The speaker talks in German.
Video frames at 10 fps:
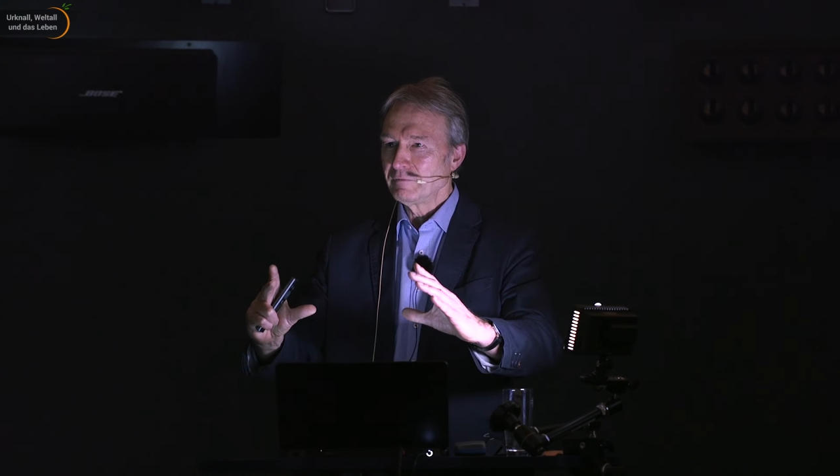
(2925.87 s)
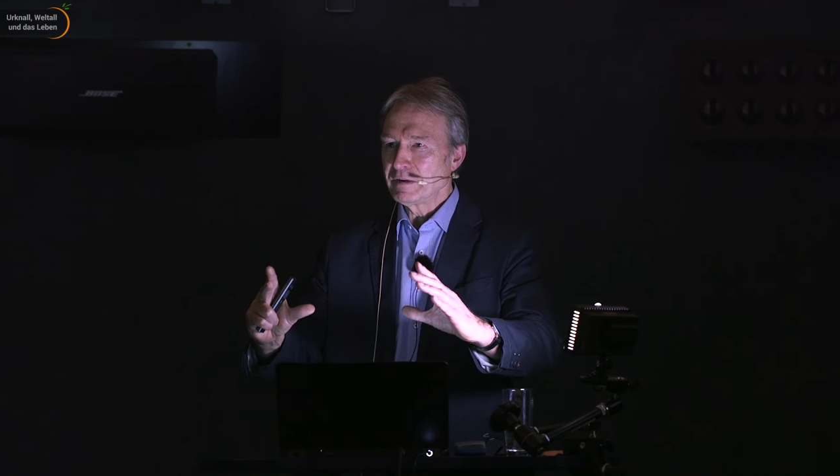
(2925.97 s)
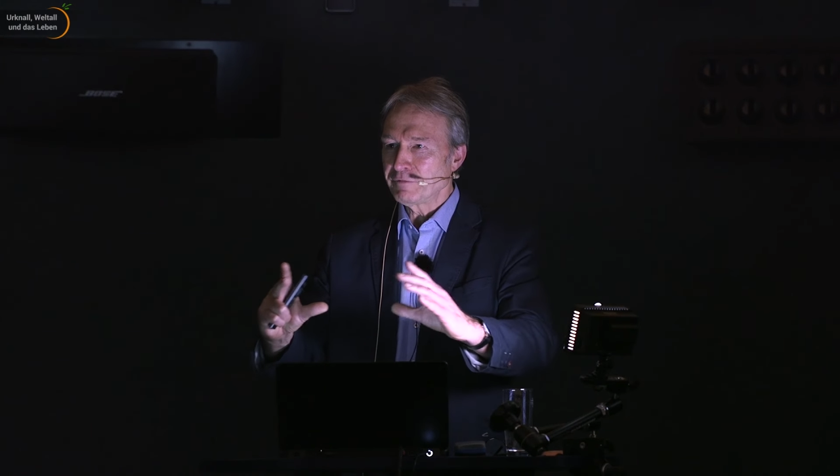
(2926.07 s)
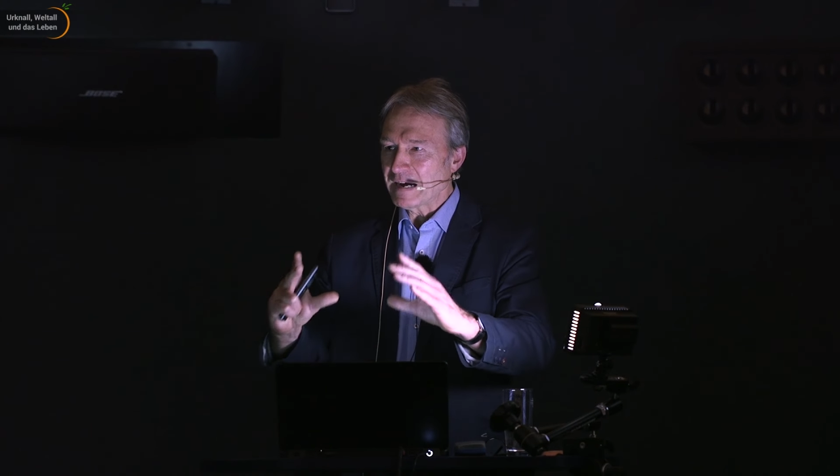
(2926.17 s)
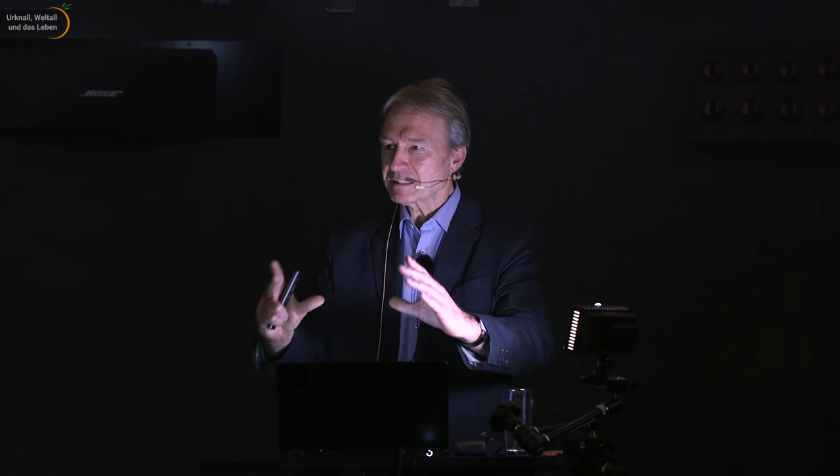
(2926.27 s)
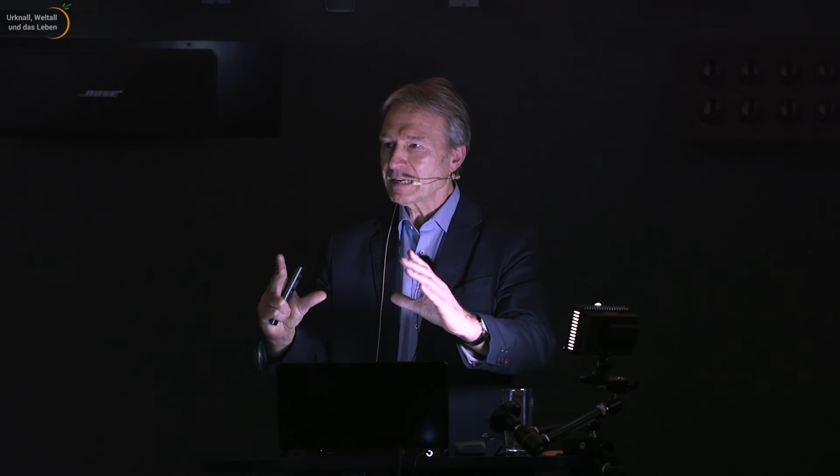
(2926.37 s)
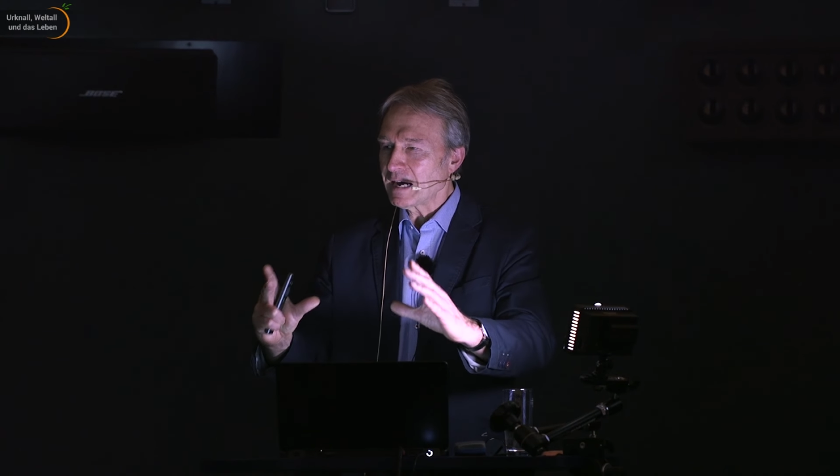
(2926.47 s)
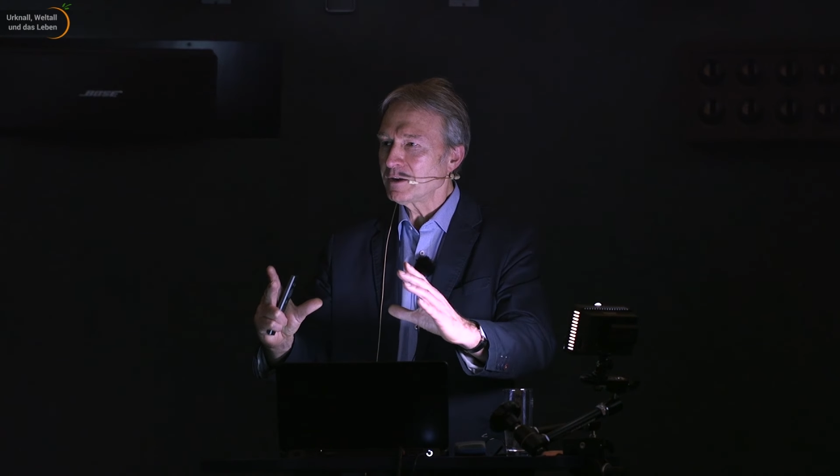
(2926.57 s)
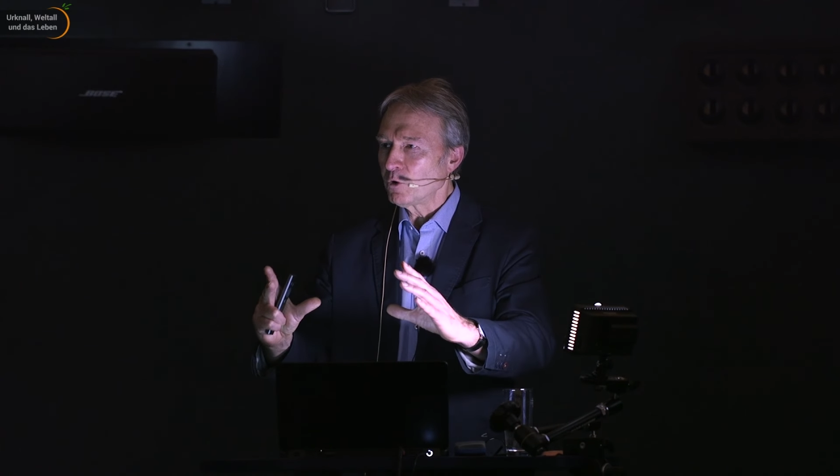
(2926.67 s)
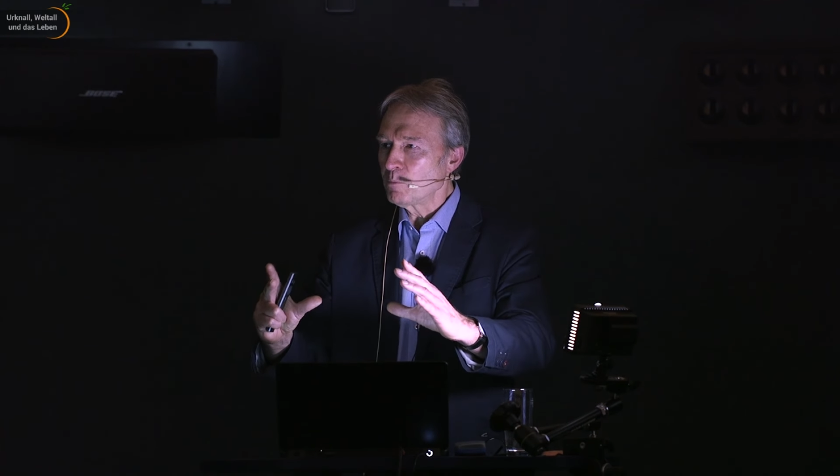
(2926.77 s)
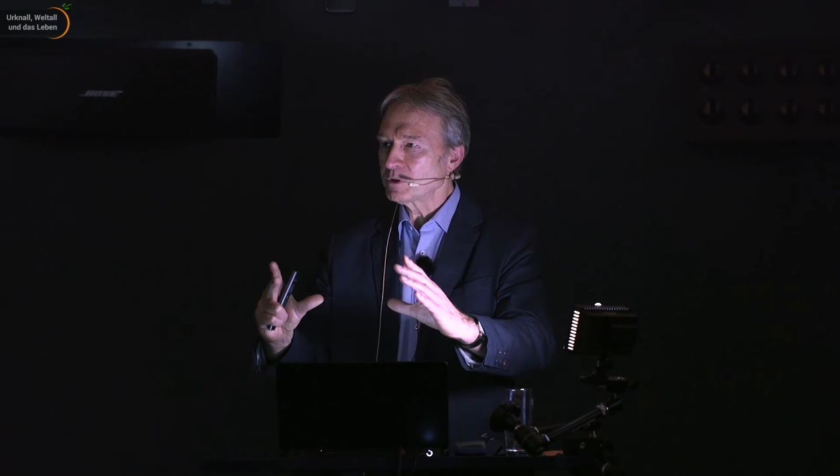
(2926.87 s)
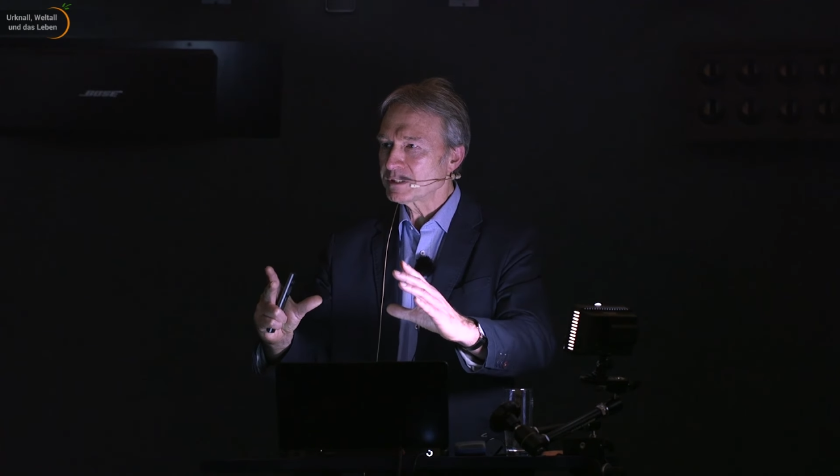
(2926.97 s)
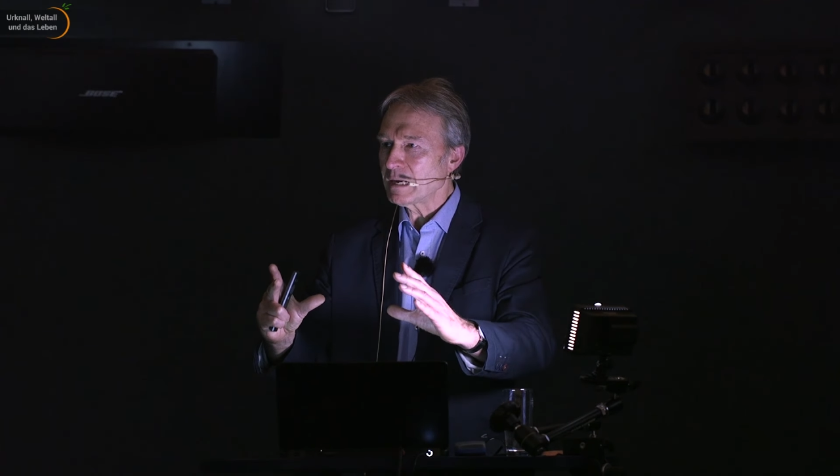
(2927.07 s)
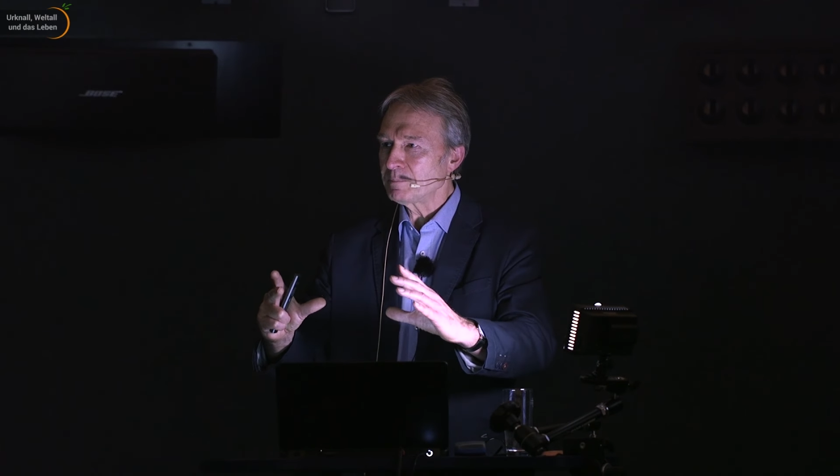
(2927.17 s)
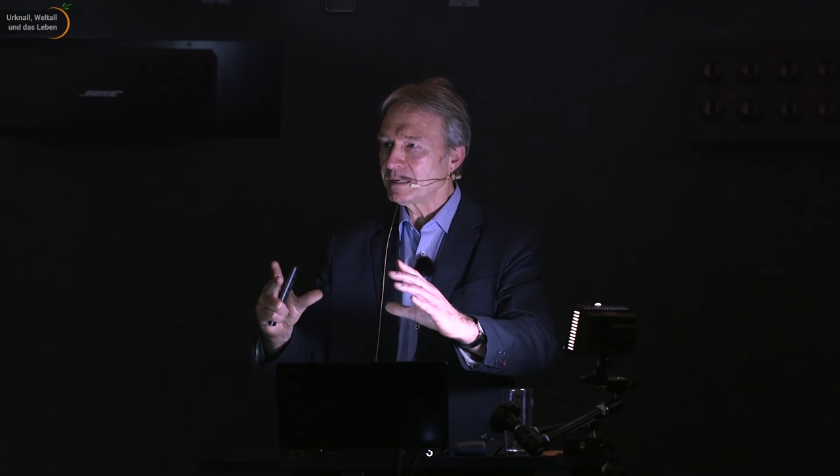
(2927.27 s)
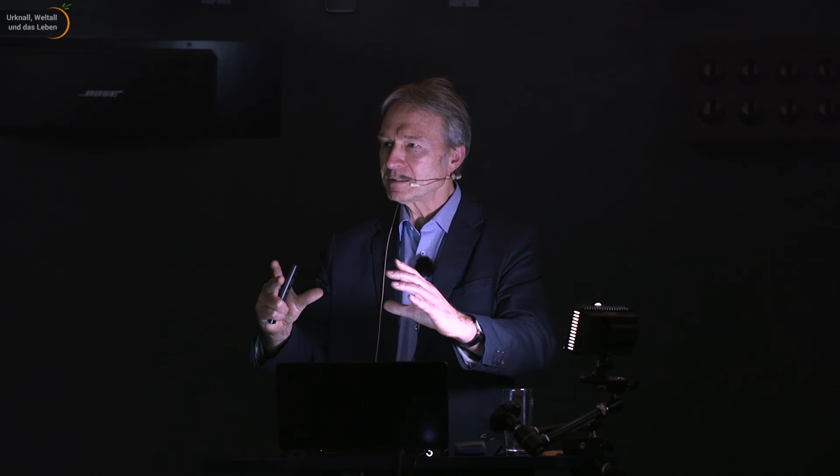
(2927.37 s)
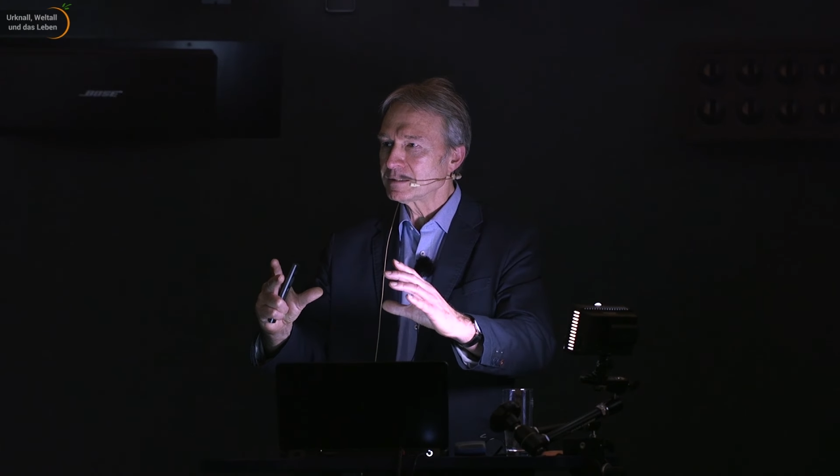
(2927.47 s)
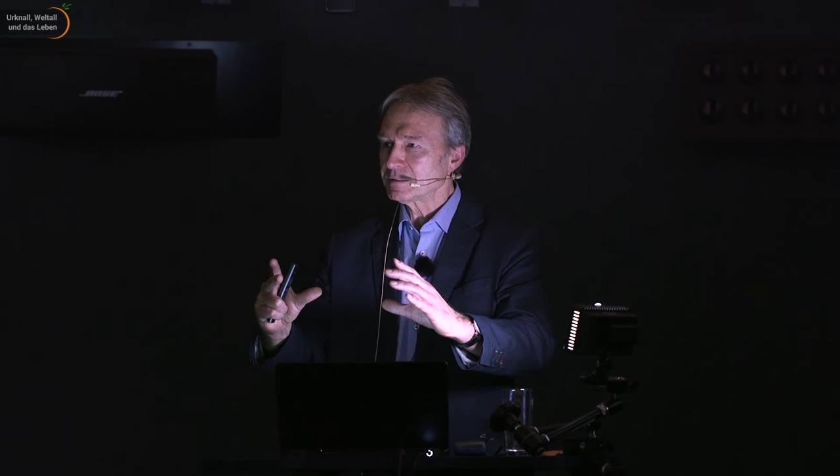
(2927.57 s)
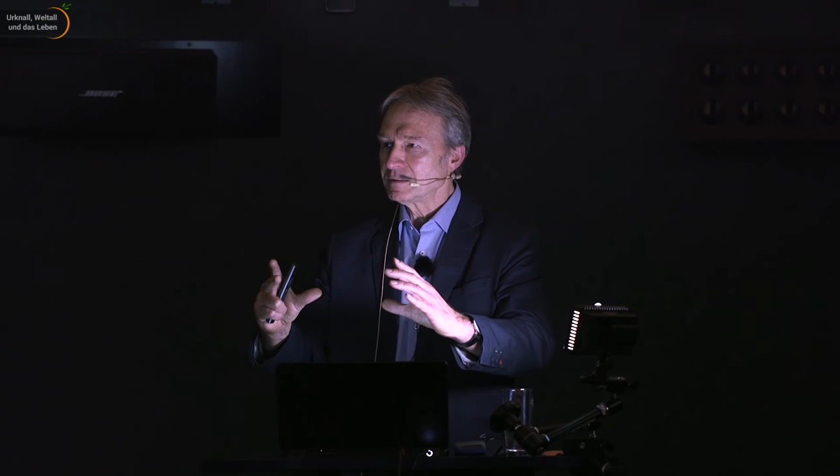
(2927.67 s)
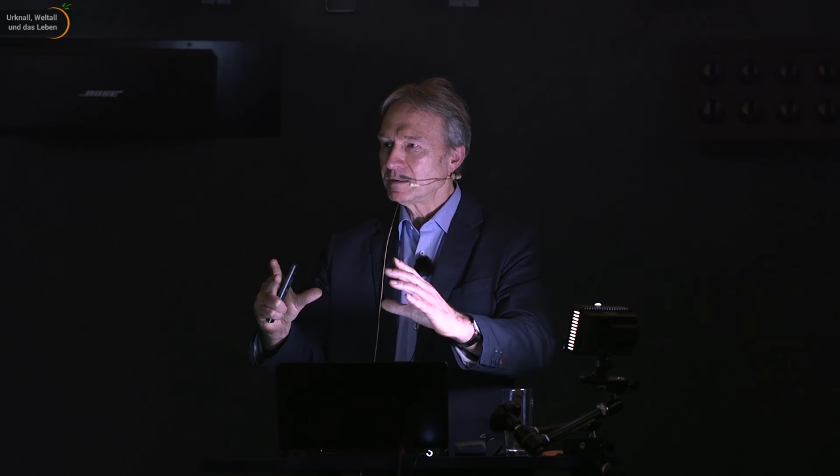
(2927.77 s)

wenn fast alle Homo sapiens